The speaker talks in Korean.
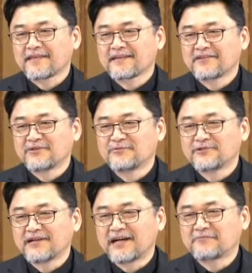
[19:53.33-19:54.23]
그
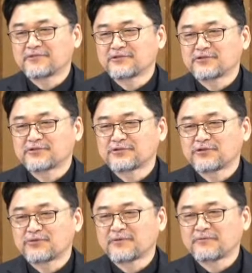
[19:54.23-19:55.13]
너무 압도적으로
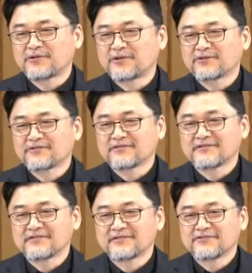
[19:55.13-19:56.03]
소름 돋도록
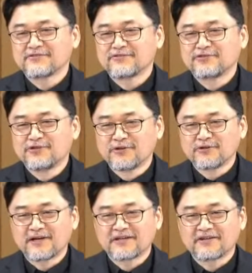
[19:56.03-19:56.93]

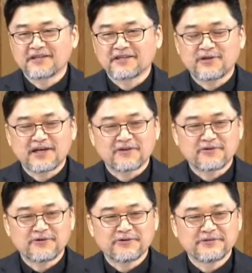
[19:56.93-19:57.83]
두려운 광경이기도
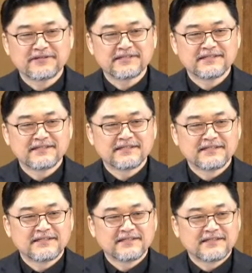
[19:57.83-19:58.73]
하였고
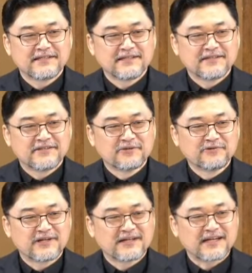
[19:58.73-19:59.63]

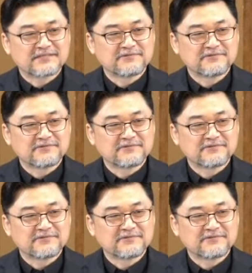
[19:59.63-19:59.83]
너무나 가슴